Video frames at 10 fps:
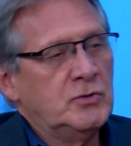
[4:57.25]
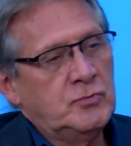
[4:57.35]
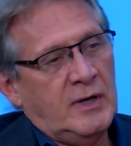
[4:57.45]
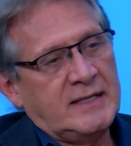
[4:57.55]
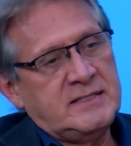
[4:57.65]

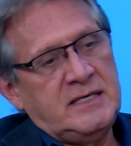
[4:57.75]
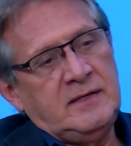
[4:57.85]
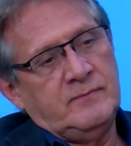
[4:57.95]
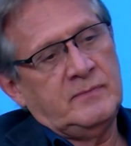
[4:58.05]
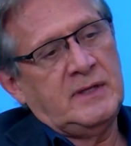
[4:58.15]
Do
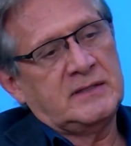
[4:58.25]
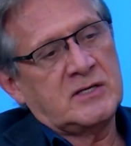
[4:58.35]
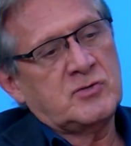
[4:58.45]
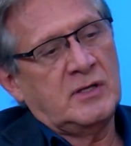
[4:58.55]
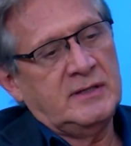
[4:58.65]
latim, da
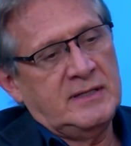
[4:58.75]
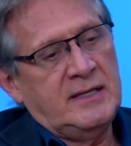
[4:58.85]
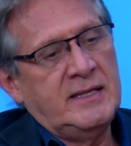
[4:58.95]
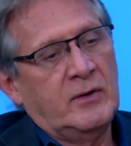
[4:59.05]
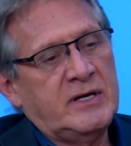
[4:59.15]
tradução,
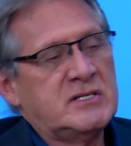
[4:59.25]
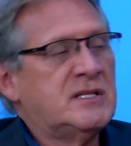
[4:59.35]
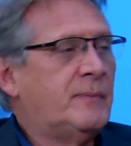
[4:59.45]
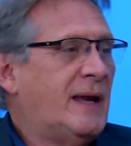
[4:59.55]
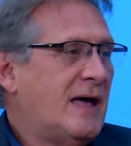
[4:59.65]
da origem
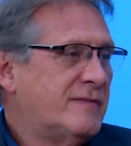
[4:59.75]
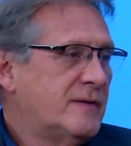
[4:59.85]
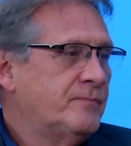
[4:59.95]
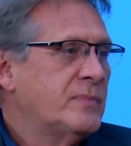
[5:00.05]
da palavra,